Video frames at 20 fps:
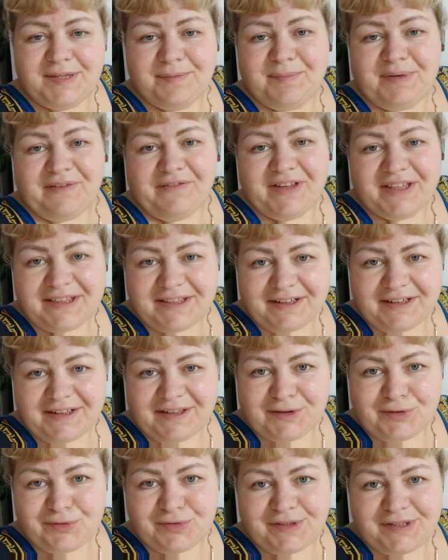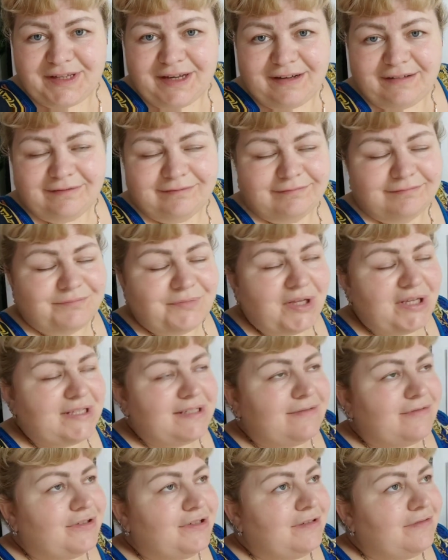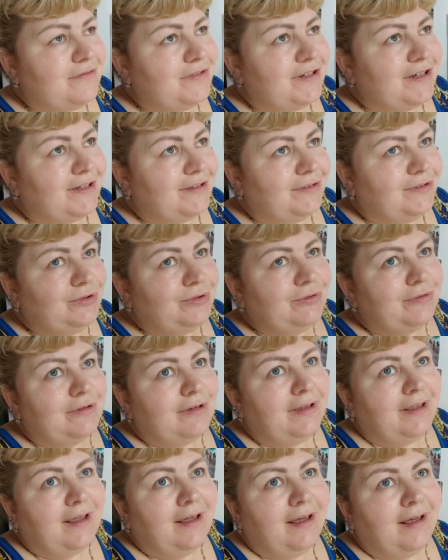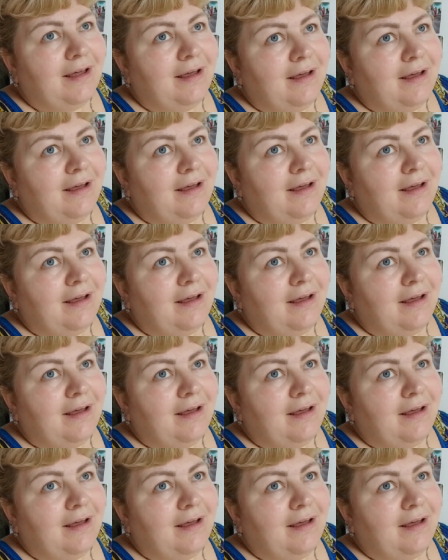Всем привет, дорогие друзья! У меня сегодня выходной.